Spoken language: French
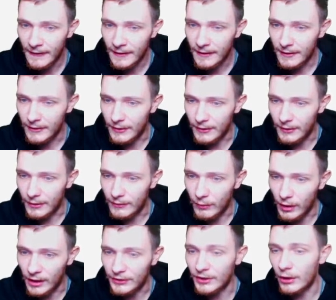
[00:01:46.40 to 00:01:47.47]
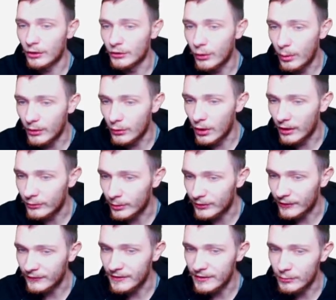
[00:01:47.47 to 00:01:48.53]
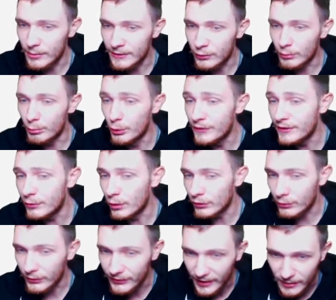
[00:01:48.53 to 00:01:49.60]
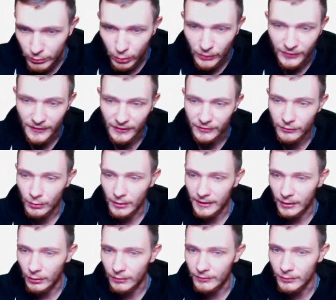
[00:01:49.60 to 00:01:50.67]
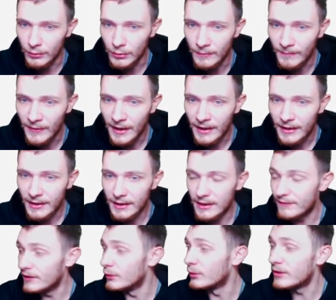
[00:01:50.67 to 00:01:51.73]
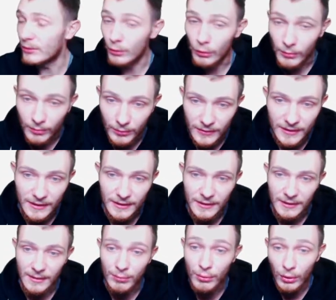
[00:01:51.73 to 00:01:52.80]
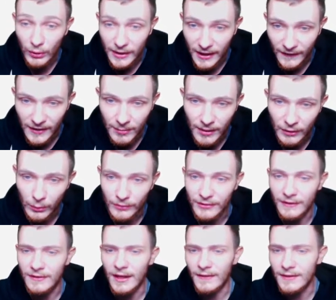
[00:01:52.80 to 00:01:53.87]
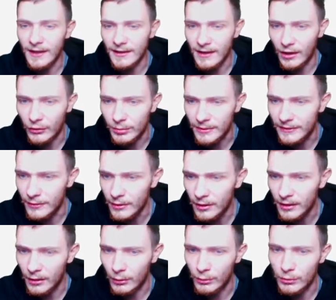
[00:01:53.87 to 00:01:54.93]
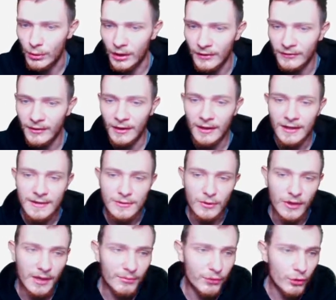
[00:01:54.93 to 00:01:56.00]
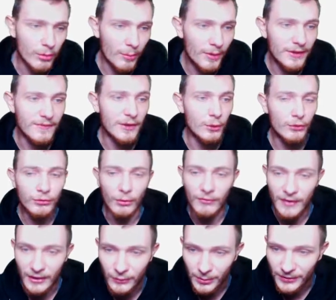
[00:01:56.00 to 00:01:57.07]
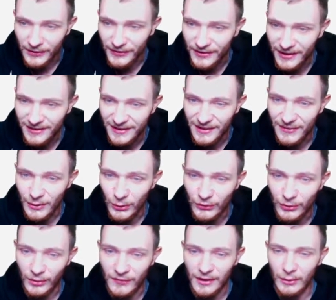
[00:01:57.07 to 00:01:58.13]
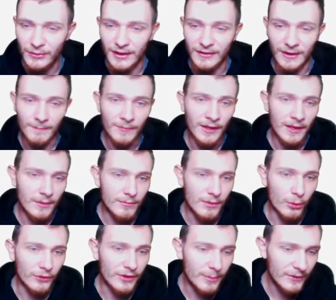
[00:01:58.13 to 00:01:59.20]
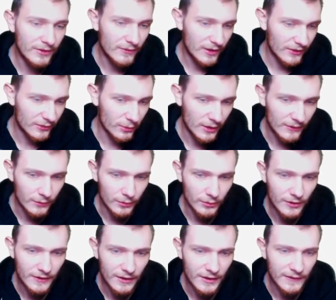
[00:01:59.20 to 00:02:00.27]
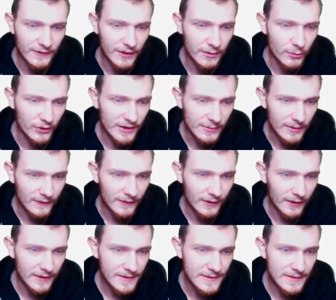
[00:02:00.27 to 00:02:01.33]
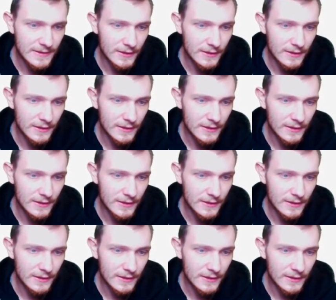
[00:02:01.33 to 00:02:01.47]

Euh, voilà, 33,78$, une petite hausse de 5% sur les revenus, et les vidéos qui ont le, qui, les plus regardées pardon, ces dernières 48 heures, là en l'occurrence, ce n'est absolument pas des vidéos sur Fallout 76, c'est des vidéos sur Fallout 4. Mais bon, c'est pas cette version-là d'analytique, moi, qui m'intéresse.